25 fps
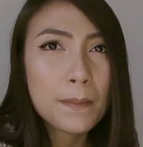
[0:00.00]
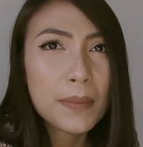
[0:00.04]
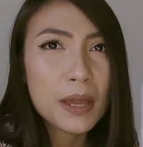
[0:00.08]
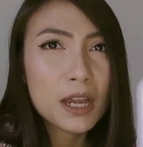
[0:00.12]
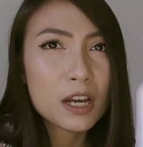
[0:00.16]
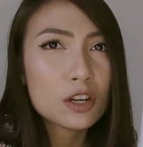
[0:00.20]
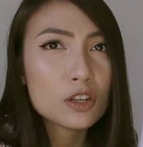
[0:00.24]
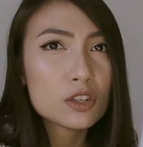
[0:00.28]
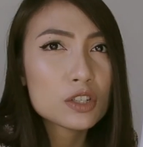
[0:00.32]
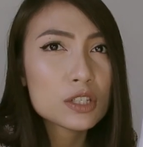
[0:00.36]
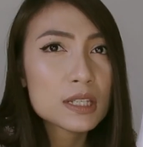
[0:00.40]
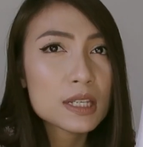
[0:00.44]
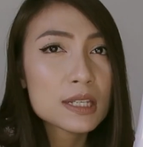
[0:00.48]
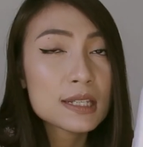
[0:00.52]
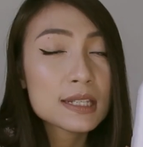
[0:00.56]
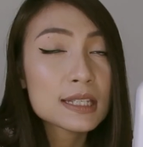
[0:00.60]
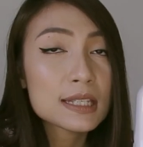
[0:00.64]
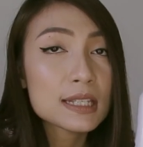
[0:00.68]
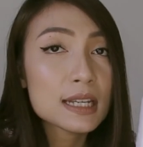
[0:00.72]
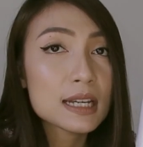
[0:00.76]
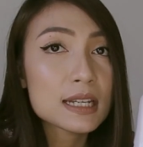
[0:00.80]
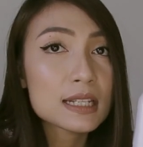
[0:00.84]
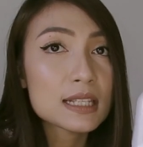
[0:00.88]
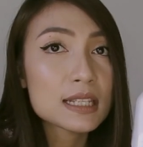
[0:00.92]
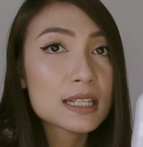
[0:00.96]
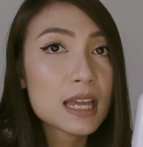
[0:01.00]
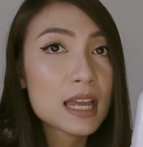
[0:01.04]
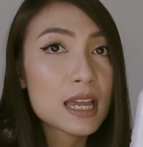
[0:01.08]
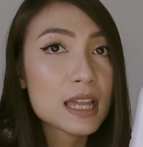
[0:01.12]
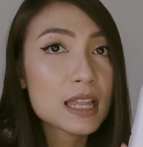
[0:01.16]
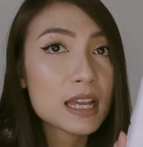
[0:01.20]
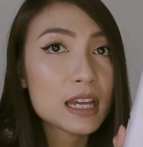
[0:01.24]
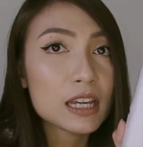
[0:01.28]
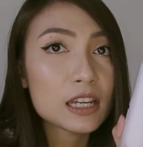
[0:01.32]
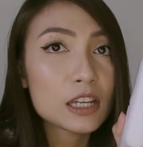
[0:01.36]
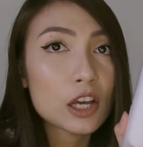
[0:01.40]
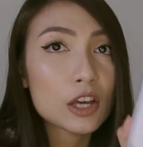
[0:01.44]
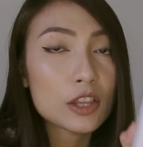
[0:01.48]
Pero since
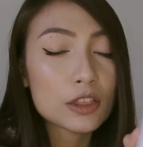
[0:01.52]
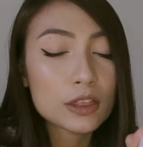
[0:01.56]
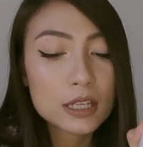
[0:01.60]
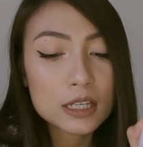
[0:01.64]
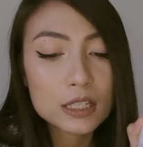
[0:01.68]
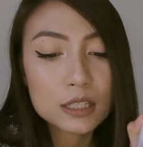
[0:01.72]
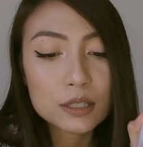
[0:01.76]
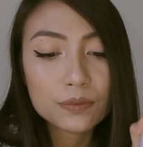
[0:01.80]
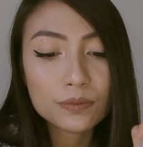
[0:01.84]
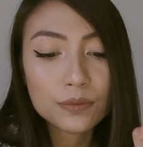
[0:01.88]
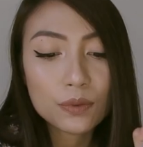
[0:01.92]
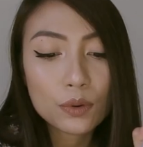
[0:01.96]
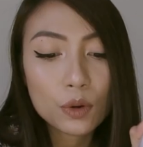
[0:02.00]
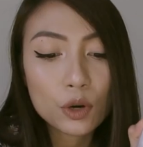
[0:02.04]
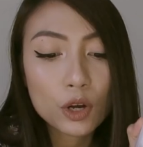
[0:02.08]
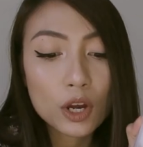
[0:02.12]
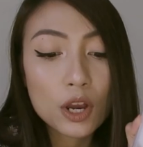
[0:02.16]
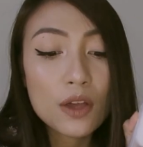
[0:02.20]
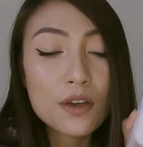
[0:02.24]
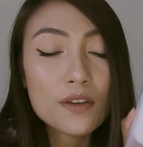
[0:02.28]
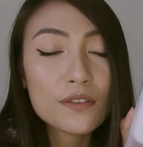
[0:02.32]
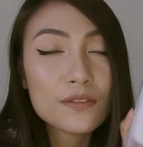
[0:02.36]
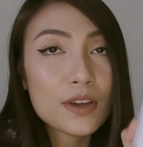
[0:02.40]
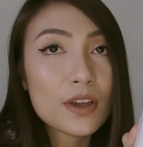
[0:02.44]
naka-sale, I got this for